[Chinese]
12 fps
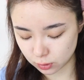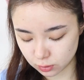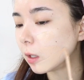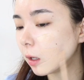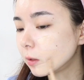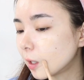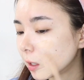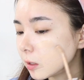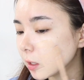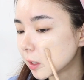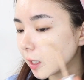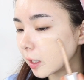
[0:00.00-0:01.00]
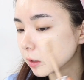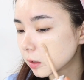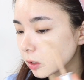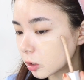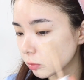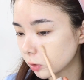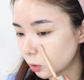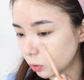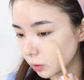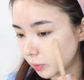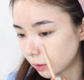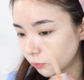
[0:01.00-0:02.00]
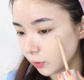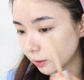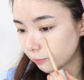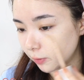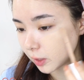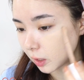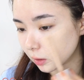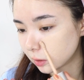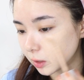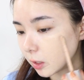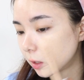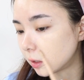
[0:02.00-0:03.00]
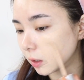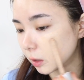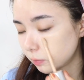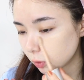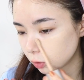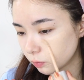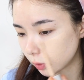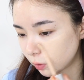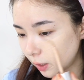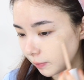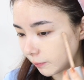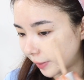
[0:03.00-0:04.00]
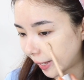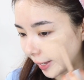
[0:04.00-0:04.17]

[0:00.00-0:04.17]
然后你看这个颜色是不是跟我的皮肤也非常的贴合，根本就没有很白。